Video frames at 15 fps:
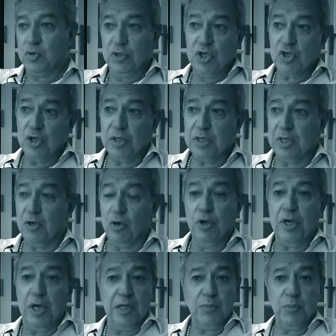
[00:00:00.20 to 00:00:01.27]
sont des gens qui
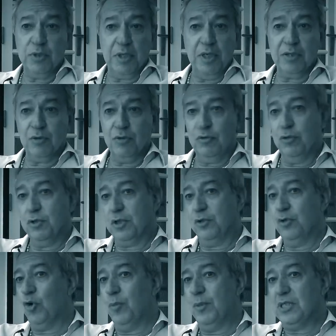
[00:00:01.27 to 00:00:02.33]
regrettent peut-être le
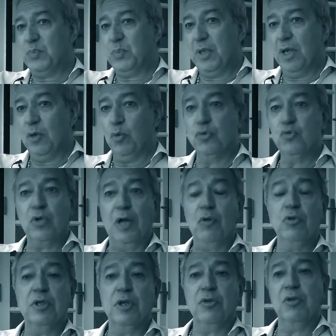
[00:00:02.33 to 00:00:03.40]
temps de Robespierre, ou en tout cas
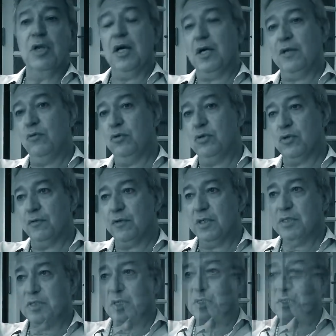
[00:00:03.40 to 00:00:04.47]
le temps de la Révolution
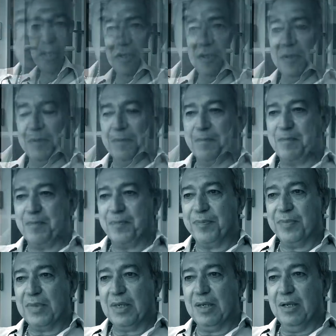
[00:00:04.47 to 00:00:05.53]
française.
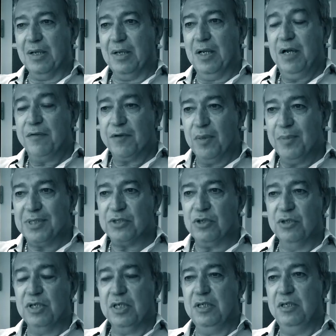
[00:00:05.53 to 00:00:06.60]
La
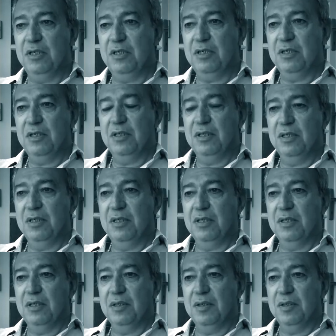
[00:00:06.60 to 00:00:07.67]
franc-maçonnerie
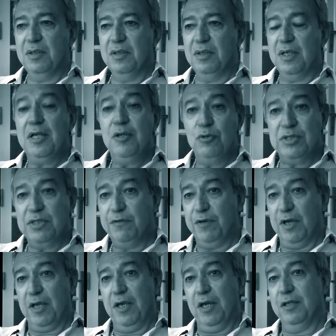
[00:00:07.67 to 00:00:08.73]
est
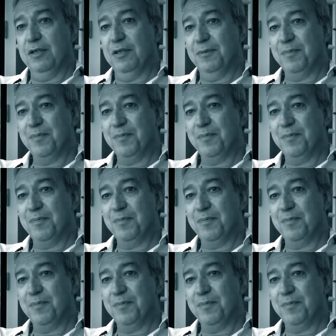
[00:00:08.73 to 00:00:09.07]
luciférienne.